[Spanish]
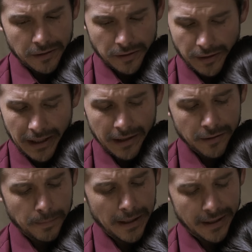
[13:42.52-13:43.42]
Nos toquemos
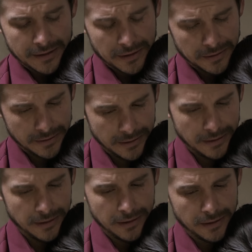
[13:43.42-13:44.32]
para el rancho.
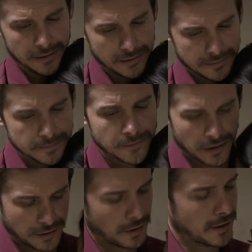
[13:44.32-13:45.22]

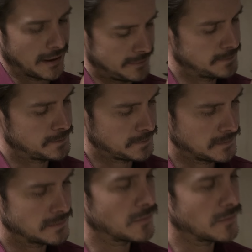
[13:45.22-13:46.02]
No, no.